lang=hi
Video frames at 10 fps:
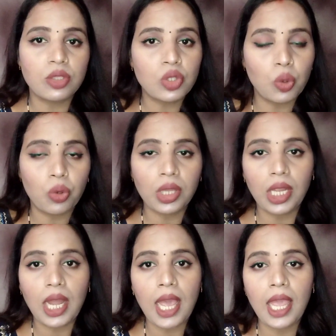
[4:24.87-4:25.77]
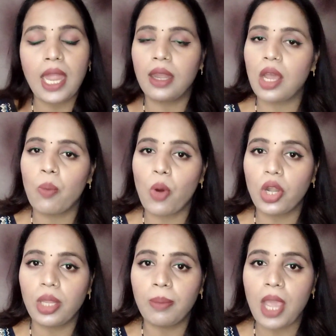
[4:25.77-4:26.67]
छोड़ देना है एंड
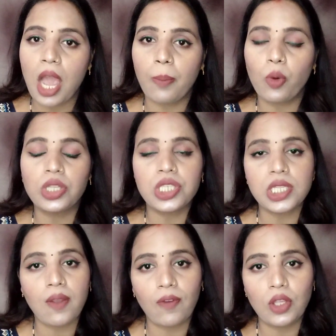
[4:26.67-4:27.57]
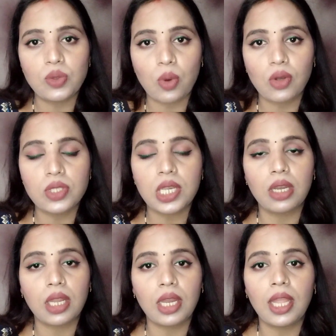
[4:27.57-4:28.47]
मॉर्निंग में आपको अच्छे से फेस वॉश
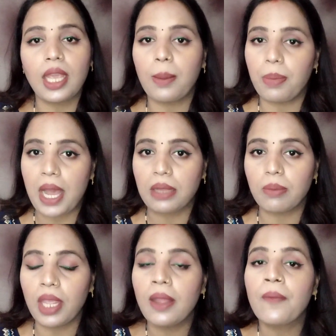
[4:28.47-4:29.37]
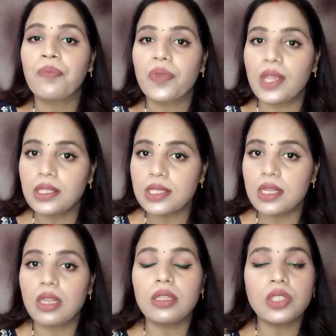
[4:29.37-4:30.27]
करने के बाद में
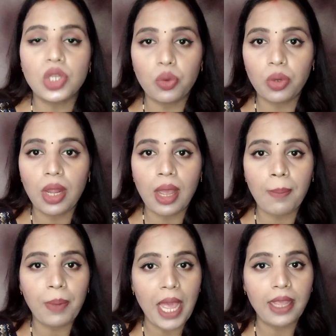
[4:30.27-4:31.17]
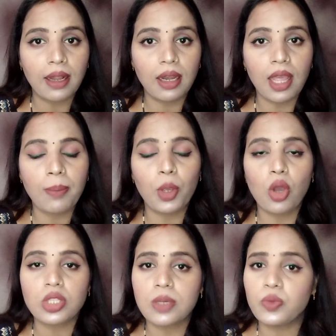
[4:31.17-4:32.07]
सनस्क्रीन ज़रूर अप्लाई करना है
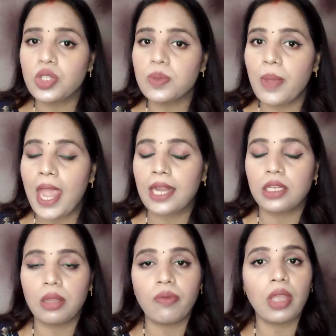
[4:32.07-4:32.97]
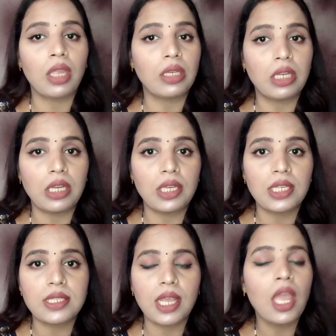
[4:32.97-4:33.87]
बिकॉज ऑफ जो इसमें एक्टिव
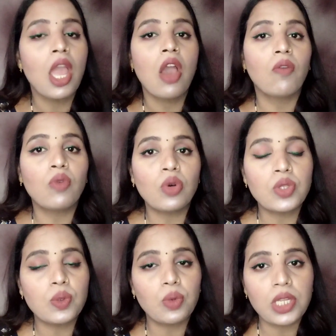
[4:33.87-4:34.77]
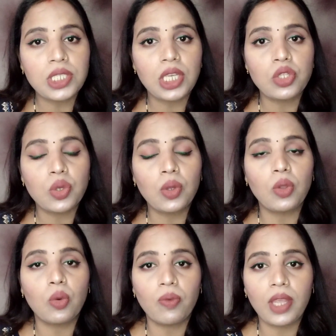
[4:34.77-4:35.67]
इंग्रेडिएंट्स है वो सूरज की जो
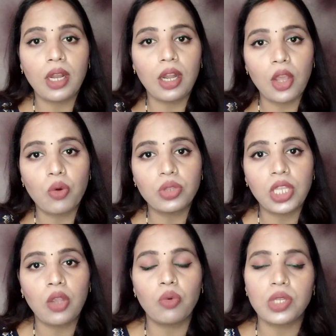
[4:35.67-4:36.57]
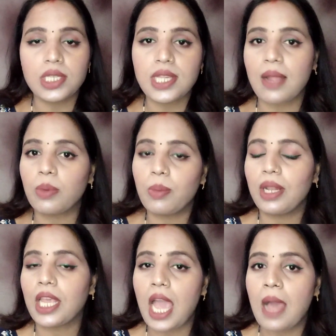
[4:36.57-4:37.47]
यूवी किरणें होती हैं उनके साथ में
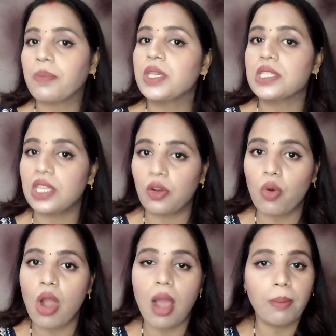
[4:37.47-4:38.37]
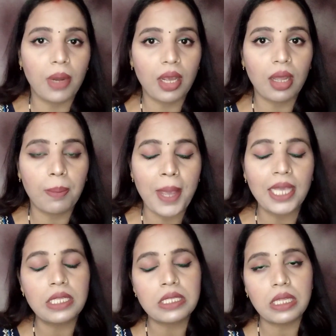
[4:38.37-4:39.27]
मिलकर आपकी स्किन को हार्म ना कर
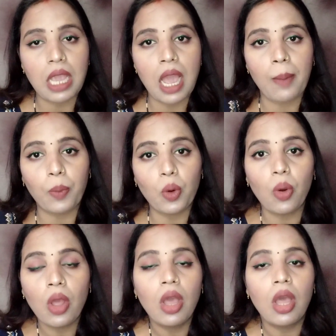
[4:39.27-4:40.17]
पाए इसलिए आपको